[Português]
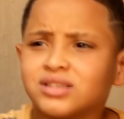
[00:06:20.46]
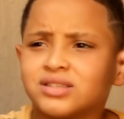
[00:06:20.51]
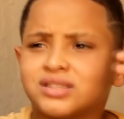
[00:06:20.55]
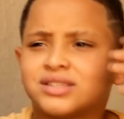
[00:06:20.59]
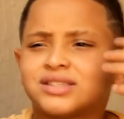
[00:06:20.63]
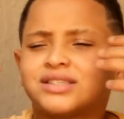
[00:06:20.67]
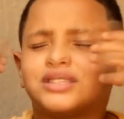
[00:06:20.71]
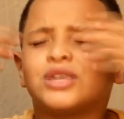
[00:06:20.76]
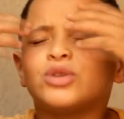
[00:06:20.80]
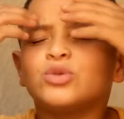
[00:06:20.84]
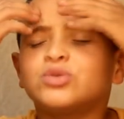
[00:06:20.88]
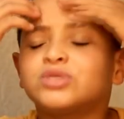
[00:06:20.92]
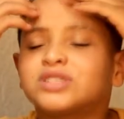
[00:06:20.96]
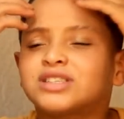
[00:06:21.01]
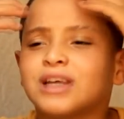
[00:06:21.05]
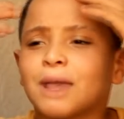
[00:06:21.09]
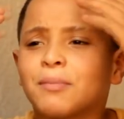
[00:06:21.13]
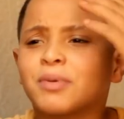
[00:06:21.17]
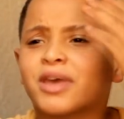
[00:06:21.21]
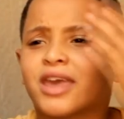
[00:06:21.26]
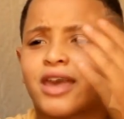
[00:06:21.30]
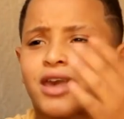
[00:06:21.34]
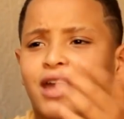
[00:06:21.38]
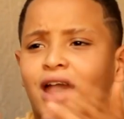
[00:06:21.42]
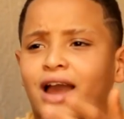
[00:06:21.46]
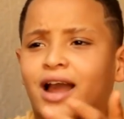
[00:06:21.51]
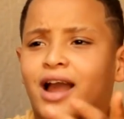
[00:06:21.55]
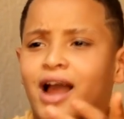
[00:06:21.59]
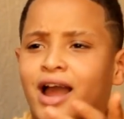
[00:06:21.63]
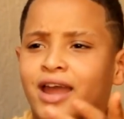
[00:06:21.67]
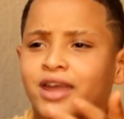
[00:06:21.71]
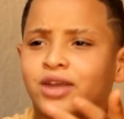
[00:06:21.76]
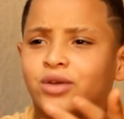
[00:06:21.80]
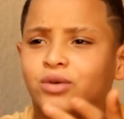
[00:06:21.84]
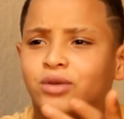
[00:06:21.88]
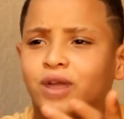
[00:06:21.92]
Você não sabe o que é
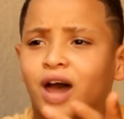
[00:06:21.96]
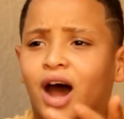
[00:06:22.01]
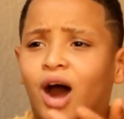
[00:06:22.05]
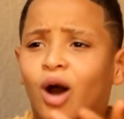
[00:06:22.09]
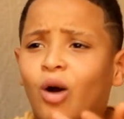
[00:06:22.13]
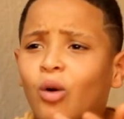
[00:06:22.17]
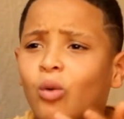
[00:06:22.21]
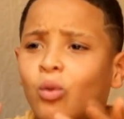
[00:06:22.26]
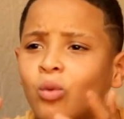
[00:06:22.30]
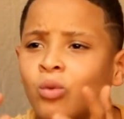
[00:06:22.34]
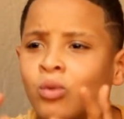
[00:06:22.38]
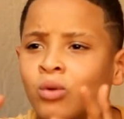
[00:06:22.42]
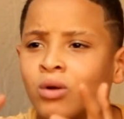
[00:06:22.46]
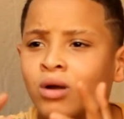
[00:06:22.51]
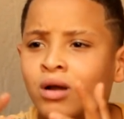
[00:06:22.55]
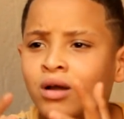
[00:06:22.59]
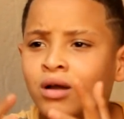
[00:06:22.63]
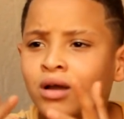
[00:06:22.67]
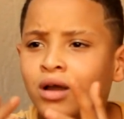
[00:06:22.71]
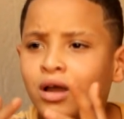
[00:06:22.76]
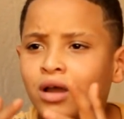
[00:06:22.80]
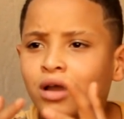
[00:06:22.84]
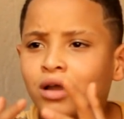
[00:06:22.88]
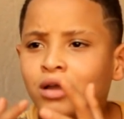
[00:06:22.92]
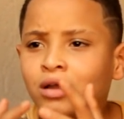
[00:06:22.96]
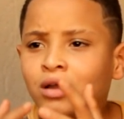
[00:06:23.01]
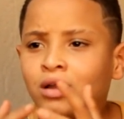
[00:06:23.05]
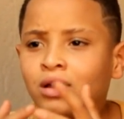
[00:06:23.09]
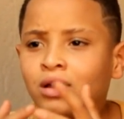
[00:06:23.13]
carrinho, não? Sei.